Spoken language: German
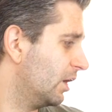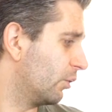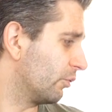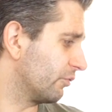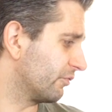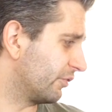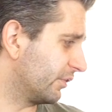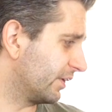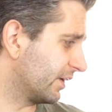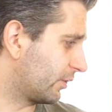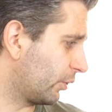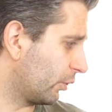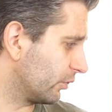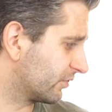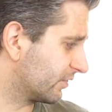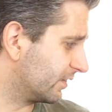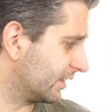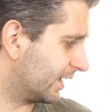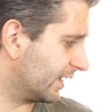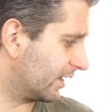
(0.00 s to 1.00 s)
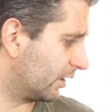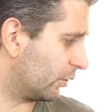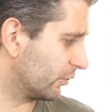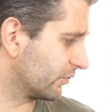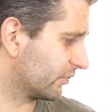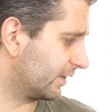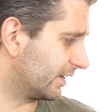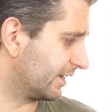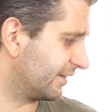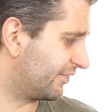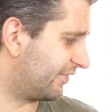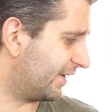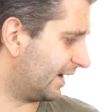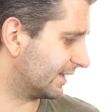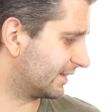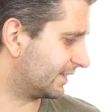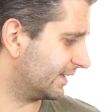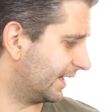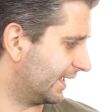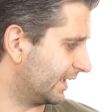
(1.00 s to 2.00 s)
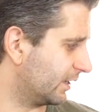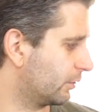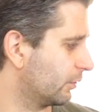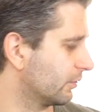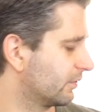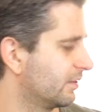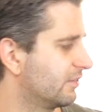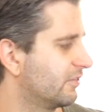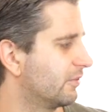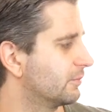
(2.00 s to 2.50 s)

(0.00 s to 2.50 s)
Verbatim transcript: und von den Kosten genauso eine Fahrt hineinkostet